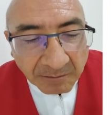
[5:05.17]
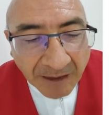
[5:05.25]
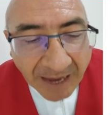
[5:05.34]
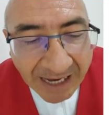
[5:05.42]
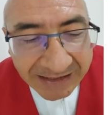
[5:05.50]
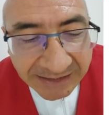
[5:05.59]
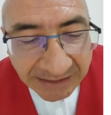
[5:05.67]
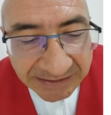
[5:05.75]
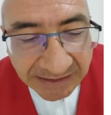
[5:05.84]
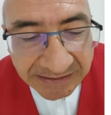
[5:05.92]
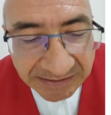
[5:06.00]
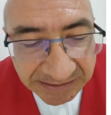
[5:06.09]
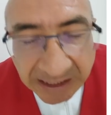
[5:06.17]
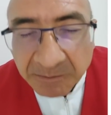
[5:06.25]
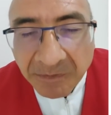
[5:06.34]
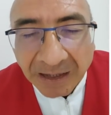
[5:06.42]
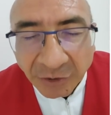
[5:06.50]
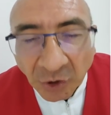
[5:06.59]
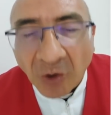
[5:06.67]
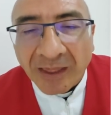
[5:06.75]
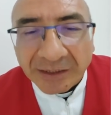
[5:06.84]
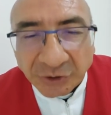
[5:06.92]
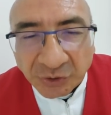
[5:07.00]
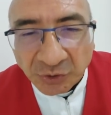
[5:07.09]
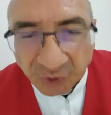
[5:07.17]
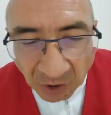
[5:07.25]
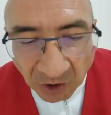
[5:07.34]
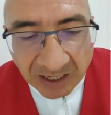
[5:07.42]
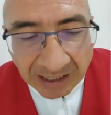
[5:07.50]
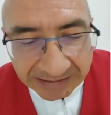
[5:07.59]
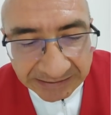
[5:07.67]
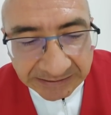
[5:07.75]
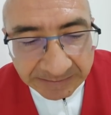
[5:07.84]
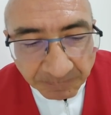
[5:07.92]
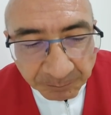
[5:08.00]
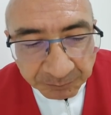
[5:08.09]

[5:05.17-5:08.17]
me echas encima todas tus olas.